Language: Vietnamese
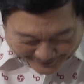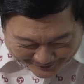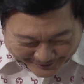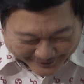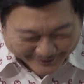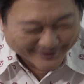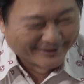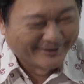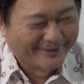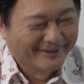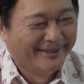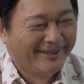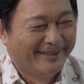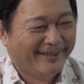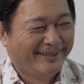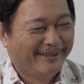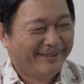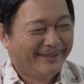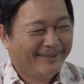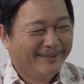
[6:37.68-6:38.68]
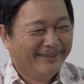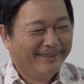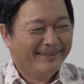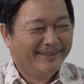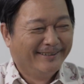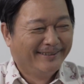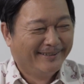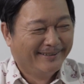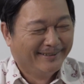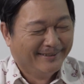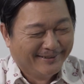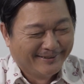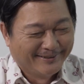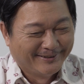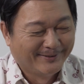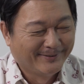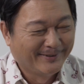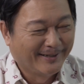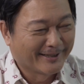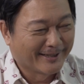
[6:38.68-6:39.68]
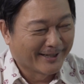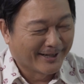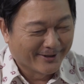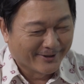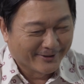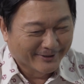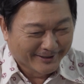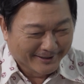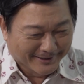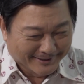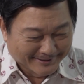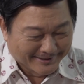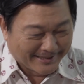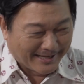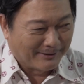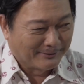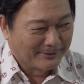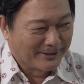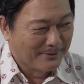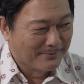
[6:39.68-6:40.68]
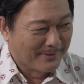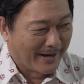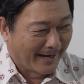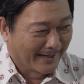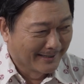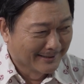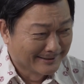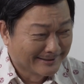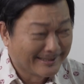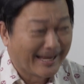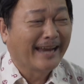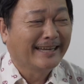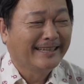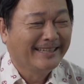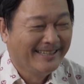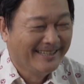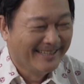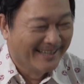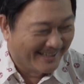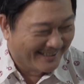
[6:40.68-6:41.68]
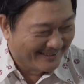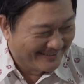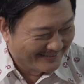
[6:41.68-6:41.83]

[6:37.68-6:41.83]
Được. Đúng là ta nói vậy, giàu gì bạn, sang gì vợ